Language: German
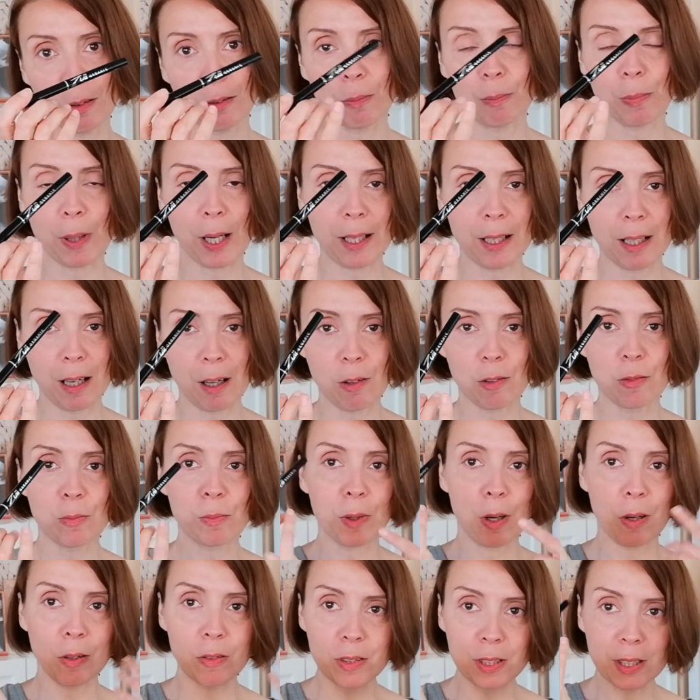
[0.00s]
und beide
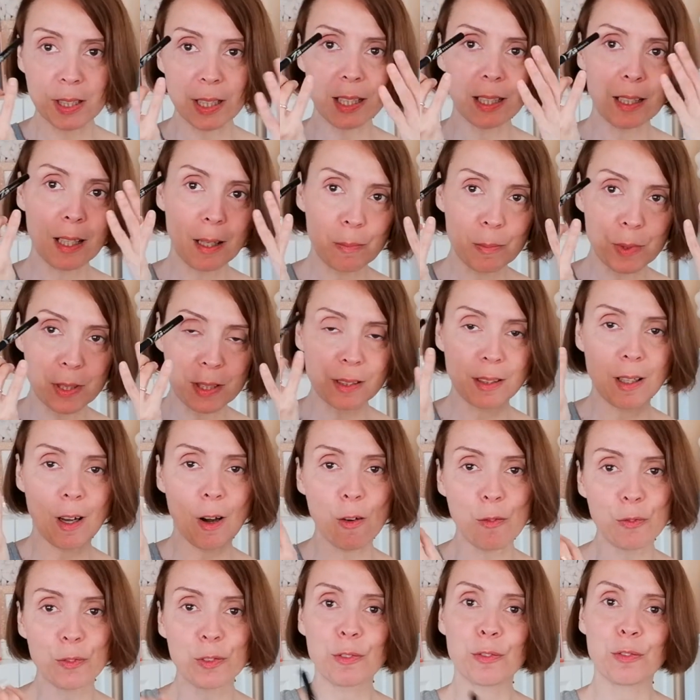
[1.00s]
Augenbrauen sehen ein bisschen
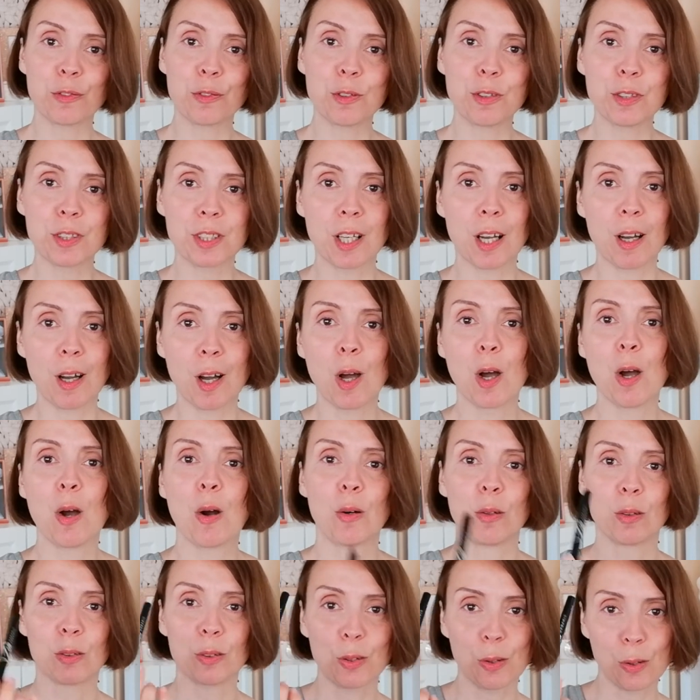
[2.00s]
aufgefüllter
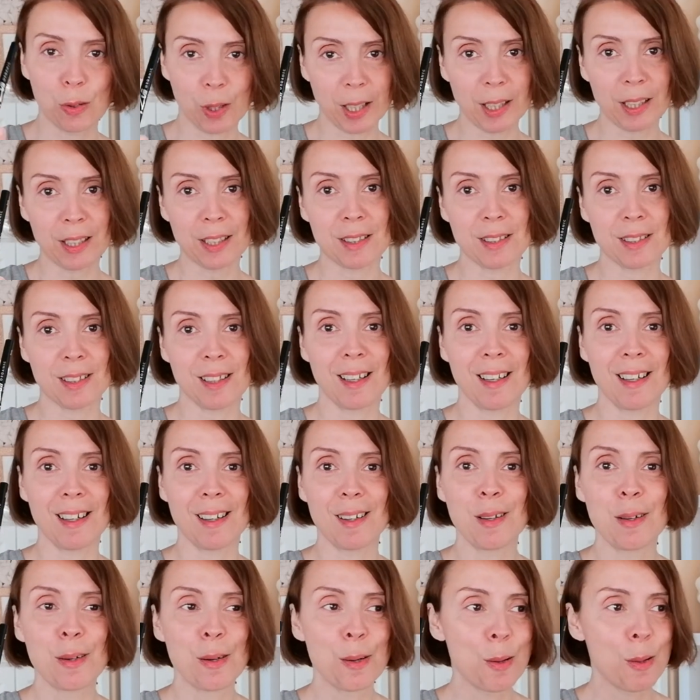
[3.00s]
und
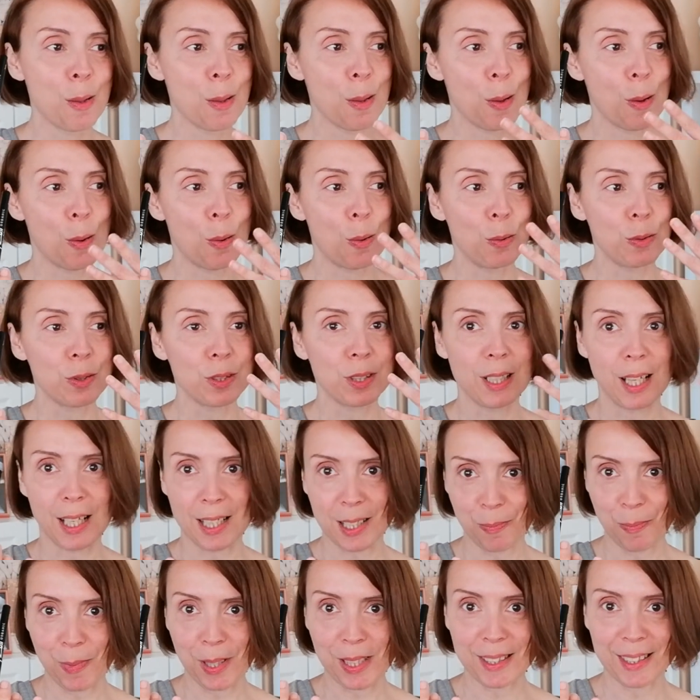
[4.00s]
korrekter und
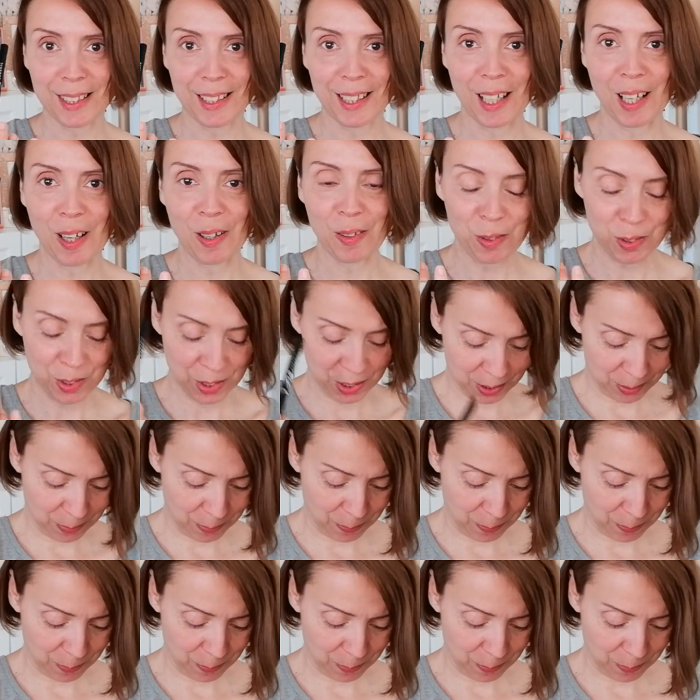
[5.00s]
gleichmäßiger aus.